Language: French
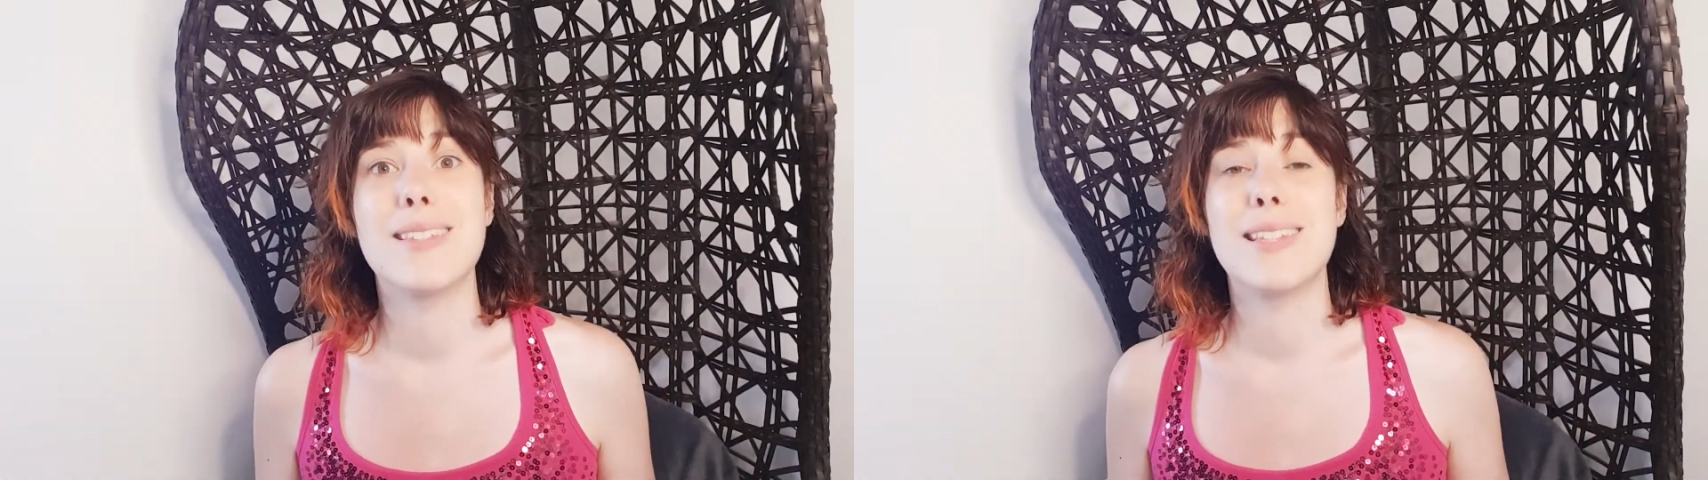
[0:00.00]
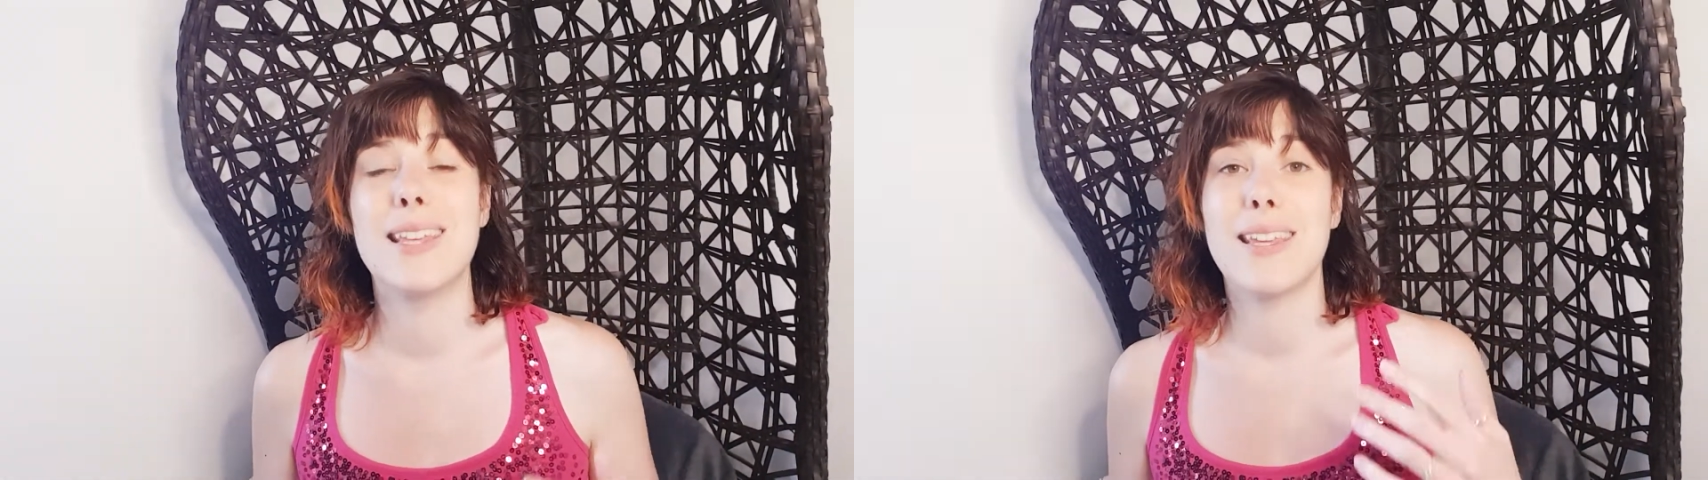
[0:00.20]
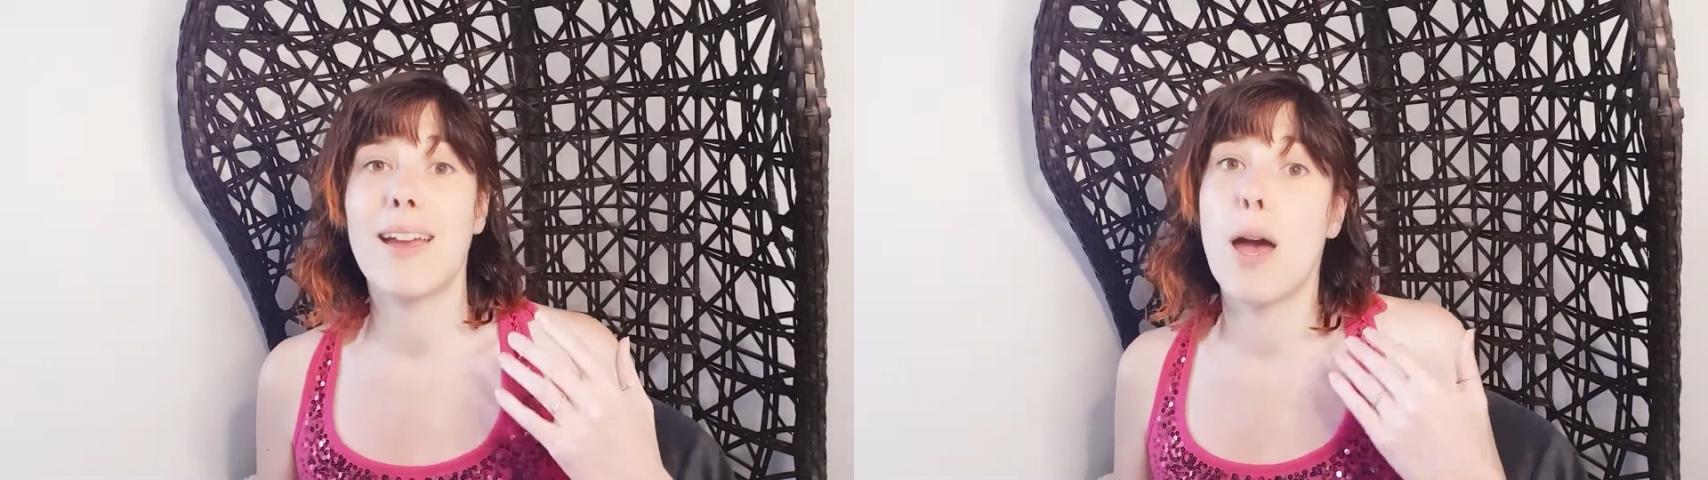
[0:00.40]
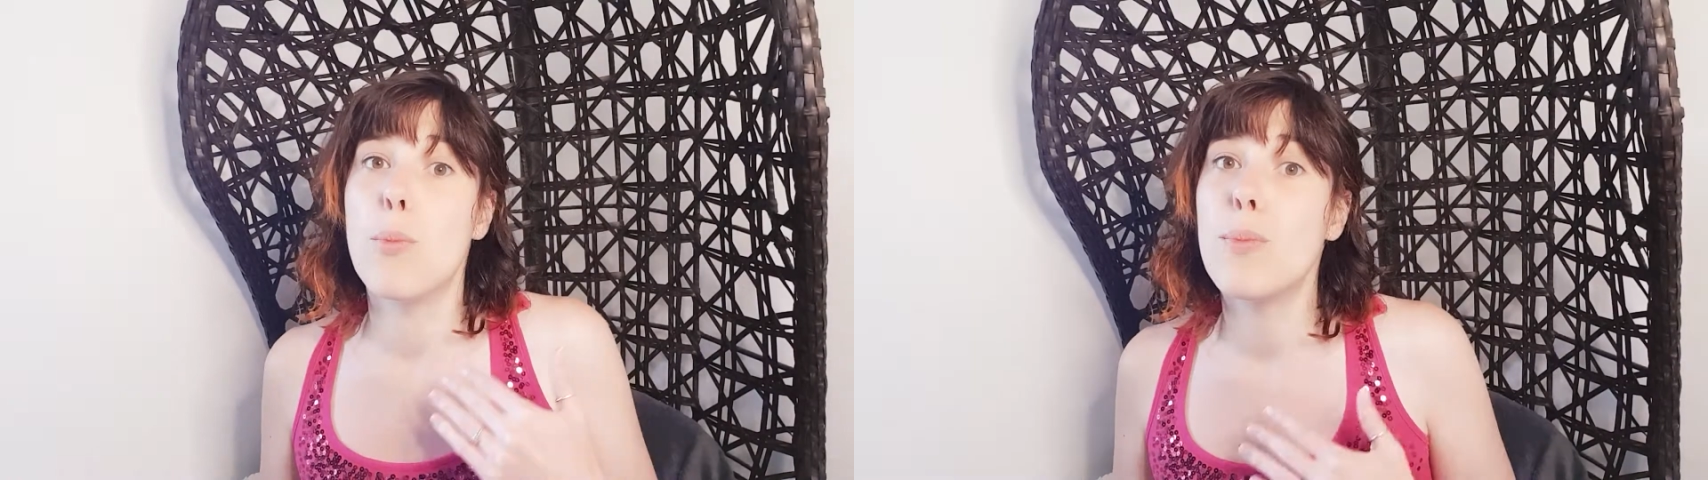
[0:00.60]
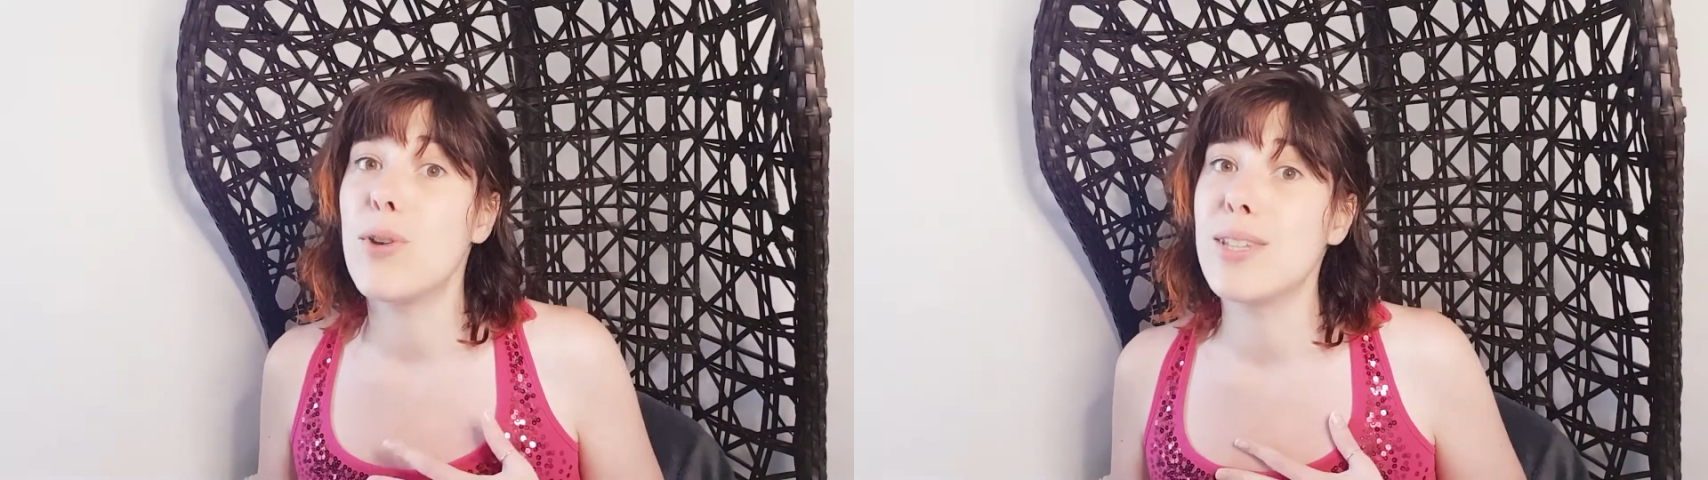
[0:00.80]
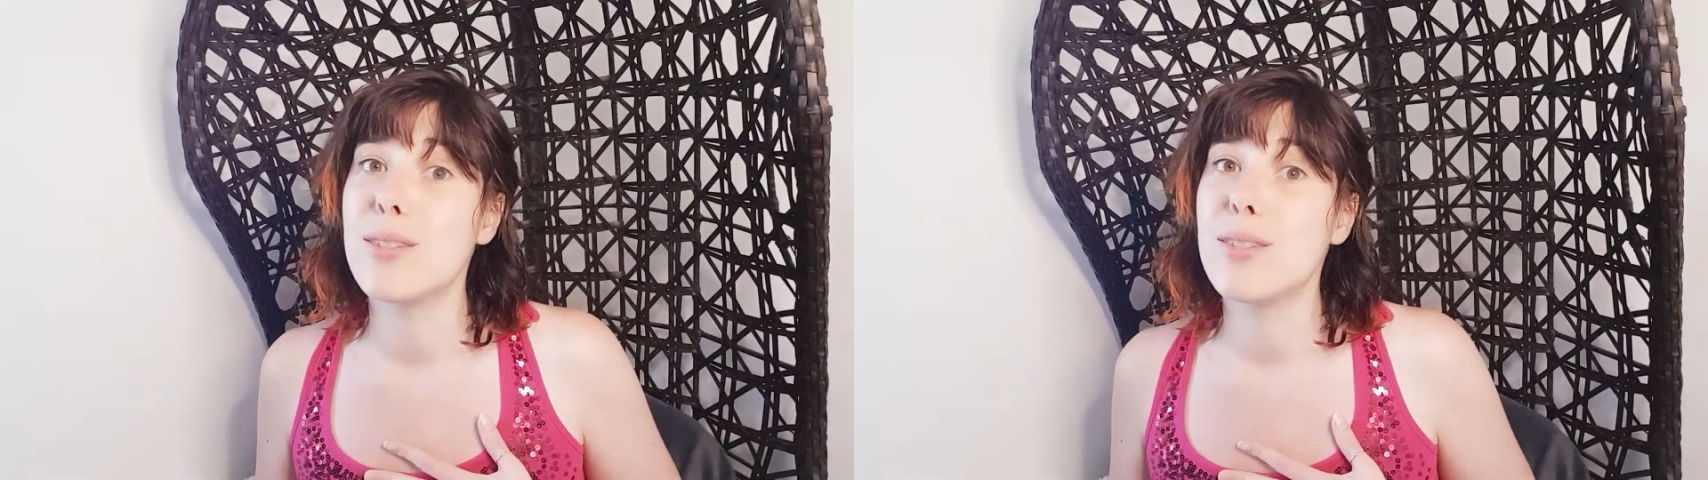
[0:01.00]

c'est-à-dire qu'à un moment on est